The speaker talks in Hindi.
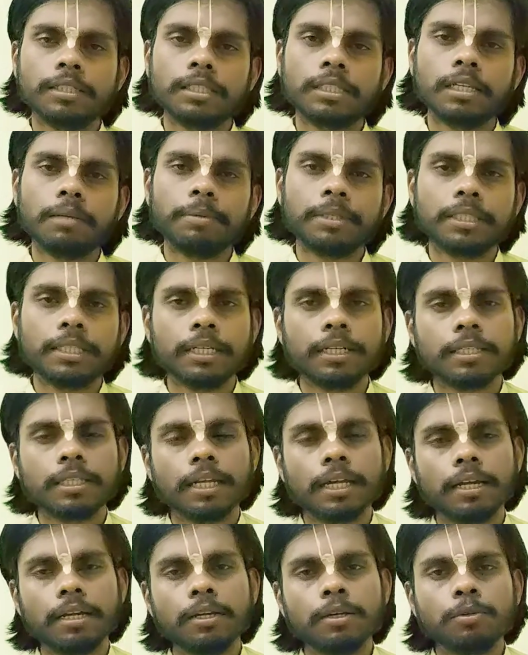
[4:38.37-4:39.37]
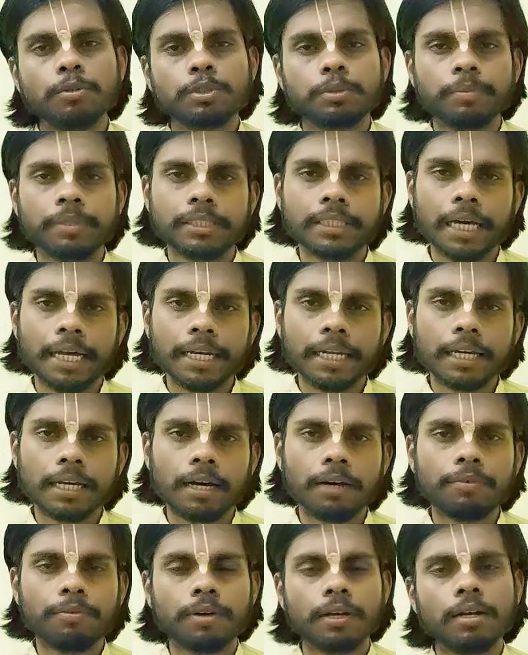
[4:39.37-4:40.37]
जितने भी तीर्थ हैं उसमें
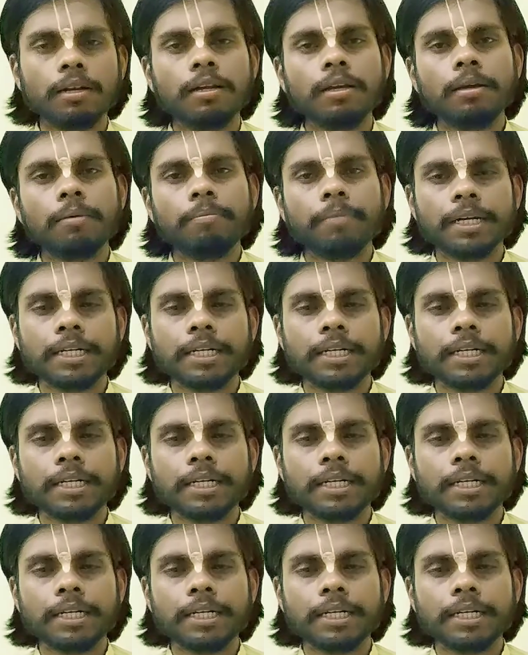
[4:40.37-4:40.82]
जाने का फल